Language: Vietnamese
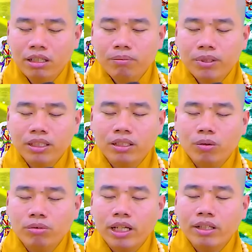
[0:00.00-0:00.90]
mình
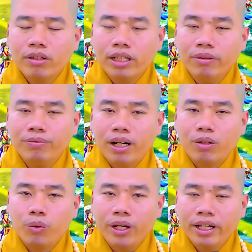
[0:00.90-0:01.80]
cũng chỉ có niệm phật
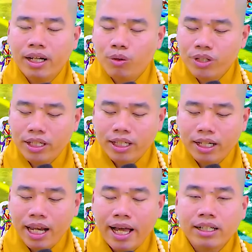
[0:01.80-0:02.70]
nguyện cầu sanh
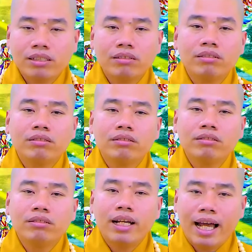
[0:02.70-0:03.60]
cực lạc
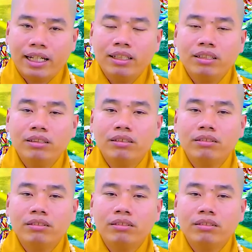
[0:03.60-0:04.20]
hạnh